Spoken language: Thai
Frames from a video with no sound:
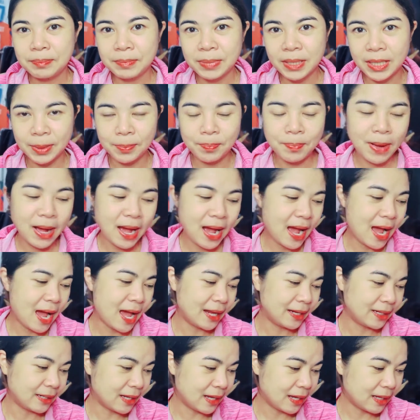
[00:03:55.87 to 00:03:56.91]
เบิกบา
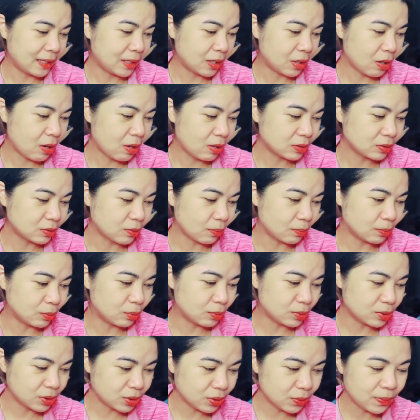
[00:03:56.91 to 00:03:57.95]
นนะแล้วก็สม
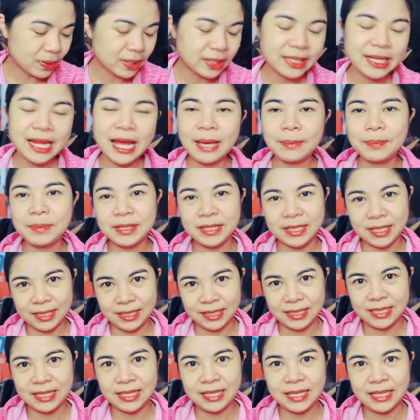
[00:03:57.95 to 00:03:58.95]
ดุลชีวิตได้เป็นอย่าง